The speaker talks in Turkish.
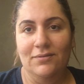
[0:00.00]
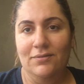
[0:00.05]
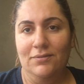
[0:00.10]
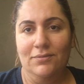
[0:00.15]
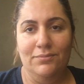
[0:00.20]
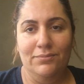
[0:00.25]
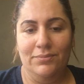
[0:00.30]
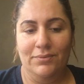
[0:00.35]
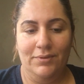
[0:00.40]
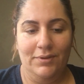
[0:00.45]

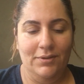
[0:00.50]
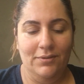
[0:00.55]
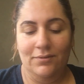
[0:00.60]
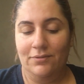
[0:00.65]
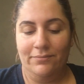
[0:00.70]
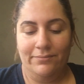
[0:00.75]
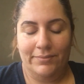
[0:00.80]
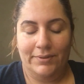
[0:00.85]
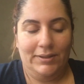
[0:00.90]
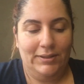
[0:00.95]
Oh boy,
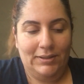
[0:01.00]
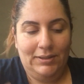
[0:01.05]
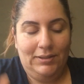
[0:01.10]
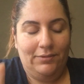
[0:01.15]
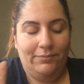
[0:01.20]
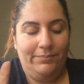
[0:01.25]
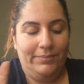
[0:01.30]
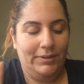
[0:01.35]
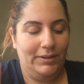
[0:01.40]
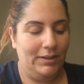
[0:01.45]
oh boy,
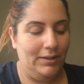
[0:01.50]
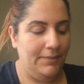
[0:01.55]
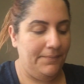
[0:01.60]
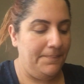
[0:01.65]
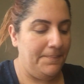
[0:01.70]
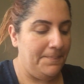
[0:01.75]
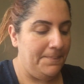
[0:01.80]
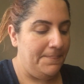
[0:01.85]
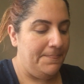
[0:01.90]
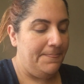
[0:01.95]
oh boy.
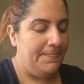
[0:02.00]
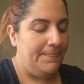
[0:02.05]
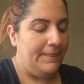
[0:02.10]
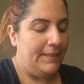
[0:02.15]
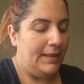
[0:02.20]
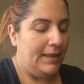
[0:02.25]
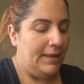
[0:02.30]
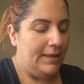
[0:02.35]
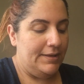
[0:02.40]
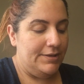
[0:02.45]

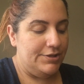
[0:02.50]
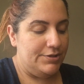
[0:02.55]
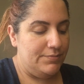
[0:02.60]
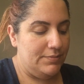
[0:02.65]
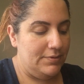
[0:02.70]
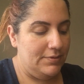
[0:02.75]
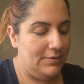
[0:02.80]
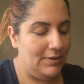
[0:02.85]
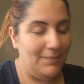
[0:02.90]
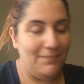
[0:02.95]

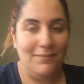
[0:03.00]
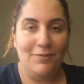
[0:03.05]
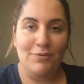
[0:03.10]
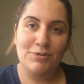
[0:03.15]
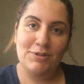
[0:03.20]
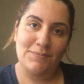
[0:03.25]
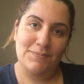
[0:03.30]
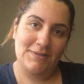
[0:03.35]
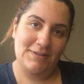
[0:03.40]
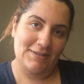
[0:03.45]
Şimdi hem
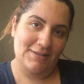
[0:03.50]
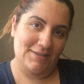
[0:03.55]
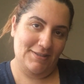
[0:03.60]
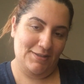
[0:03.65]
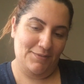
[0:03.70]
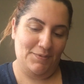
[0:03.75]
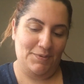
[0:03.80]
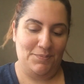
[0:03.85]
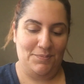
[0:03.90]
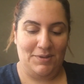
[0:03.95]

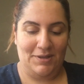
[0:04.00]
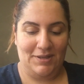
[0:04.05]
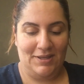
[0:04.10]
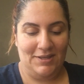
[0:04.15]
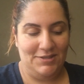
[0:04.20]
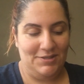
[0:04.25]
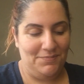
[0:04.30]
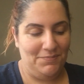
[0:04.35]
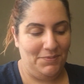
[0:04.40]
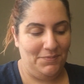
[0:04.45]
özlemişsinizdir benim
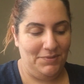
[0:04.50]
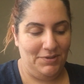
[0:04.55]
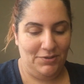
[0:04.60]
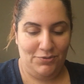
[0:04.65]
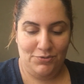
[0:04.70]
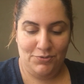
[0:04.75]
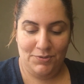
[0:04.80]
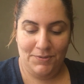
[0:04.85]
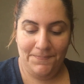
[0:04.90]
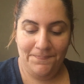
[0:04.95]
makyaj yapmamı diye
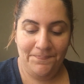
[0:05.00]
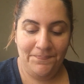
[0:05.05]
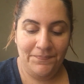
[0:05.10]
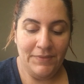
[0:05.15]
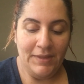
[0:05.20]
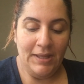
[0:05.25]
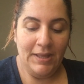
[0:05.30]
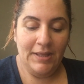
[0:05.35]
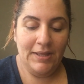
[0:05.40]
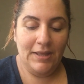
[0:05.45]
düşünüyorum.
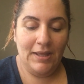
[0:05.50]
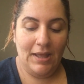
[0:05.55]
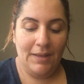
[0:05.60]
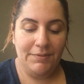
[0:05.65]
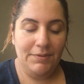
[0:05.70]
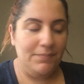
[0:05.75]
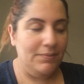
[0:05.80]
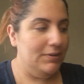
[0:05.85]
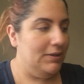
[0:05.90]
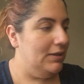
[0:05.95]

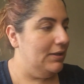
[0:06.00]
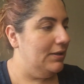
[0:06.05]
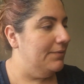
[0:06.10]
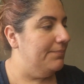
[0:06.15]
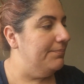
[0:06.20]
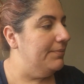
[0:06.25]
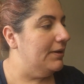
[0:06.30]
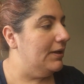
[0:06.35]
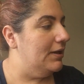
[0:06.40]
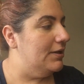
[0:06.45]
Hem de bana
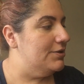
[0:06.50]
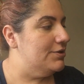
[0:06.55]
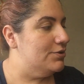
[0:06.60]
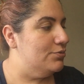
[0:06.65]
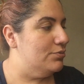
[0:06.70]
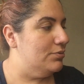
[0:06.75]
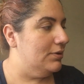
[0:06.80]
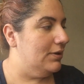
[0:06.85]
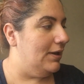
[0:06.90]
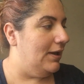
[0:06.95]
birkaç
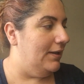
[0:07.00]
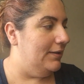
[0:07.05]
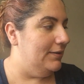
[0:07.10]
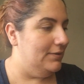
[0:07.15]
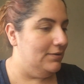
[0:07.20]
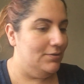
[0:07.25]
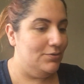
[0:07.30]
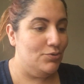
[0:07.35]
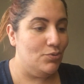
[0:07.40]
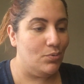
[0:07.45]
ürün
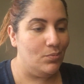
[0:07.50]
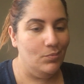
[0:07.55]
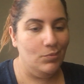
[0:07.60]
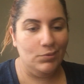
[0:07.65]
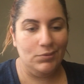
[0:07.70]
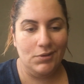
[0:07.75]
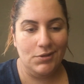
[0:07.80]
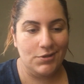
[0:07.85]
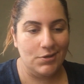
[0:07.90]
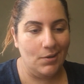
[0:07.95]
geldi. Çok
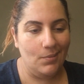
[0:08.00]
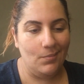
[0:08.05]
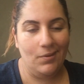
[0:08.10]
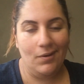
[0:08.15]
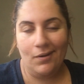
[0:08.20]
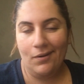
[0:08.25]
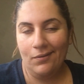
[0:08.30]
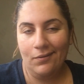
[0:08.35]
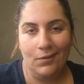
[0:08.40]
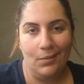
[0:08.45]
muhteşem,
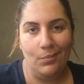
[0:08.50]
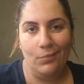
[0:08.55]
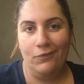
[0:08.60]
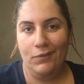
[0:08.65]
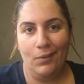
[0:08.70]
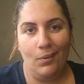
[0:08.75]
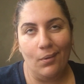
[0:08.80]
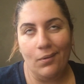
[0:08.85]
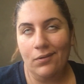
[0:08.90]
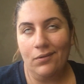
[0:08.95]
harika bir
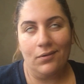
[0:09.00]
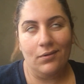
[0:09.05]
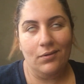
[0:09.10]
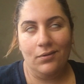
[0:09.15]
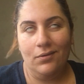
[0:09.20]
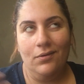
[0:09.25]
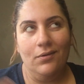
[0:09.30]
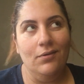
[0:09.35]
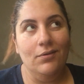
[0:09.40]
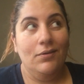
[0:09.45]
vlogger.
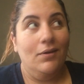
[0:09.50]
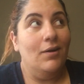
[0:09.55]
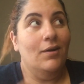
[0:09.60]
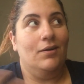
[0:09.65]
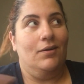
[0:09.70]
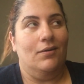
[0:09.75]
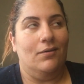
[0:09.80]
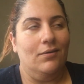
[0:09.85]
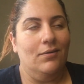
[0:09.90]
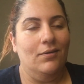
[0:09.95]

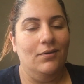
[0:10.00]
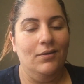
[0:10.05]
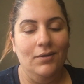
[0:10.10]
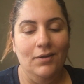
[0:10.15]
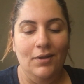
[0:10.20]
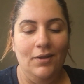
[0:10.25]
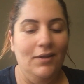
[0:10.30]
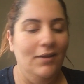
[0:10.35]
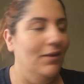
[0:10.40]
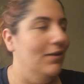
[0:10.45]
Vlogger.
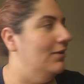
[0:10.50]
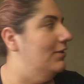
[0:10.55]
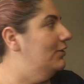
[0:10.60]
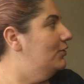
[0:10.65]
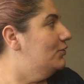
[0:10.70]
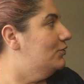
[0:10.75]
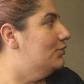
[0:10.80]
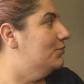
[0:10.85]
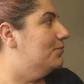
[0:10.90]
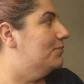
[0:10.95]

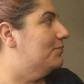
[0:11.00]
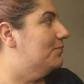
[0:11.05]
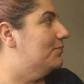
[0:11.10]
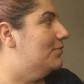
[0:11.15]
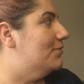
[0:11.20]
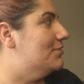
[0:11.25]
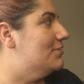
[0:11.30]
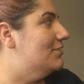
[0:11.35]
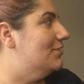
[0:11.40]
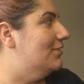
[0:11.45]
YouTube
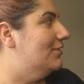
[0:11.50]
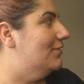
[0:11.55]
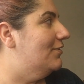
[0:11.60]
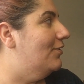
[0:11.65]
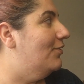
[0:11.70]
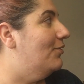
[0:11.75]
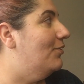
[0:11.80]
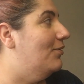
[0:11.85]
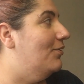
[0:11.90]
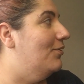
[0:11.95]
personal.
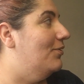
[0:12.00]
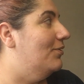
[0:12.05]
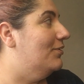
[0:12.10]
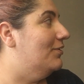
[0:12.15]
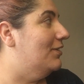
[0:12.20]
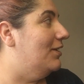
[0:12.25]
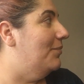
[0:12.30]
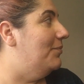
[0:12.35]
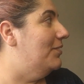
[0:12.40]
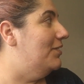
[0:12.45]
O
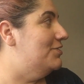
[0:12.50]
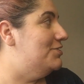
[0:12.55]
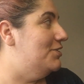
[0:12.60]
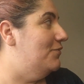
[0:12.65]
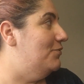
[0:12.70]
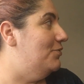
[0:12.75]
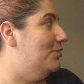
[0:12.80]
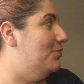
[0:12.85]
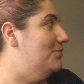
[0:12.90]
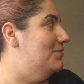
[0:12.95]
kamerayı
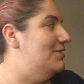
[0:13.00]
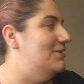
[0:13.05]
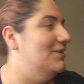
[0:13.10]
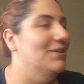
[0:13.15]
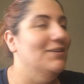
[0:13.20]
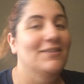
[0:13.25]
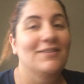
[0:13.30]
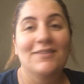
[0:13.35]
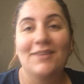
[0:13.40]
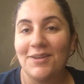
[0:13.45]
çeviriyorum
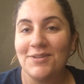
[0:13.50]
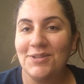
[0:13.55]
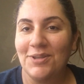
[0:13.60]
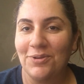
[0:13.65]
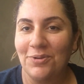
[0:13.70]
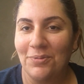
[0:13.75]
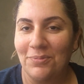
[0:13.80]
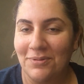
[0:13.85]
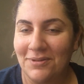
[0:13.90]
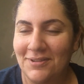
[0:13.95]
istedim. Dans
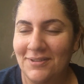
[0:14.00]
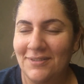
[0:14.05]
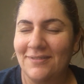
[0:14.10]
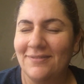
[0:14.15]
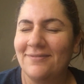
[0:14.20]
ediyor burada.